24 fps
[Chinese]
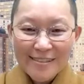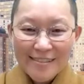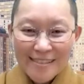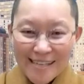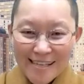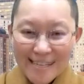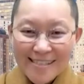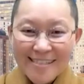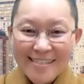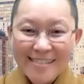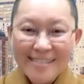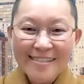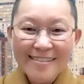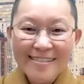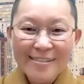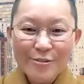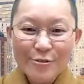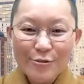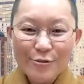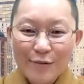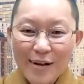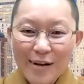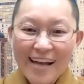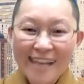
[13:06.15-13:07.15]
这样
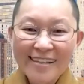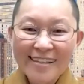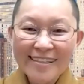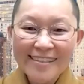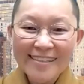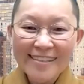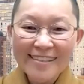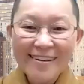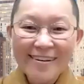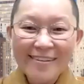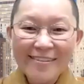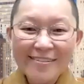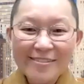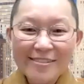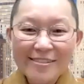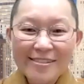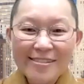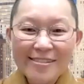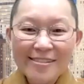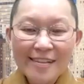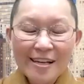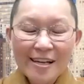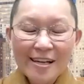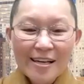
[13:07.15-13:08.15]
子出来的哈，就
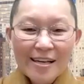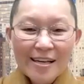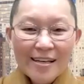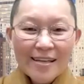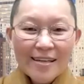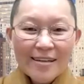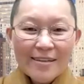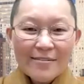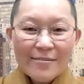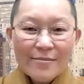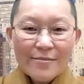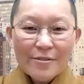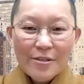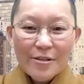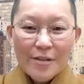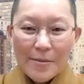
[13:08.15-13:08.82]
是是。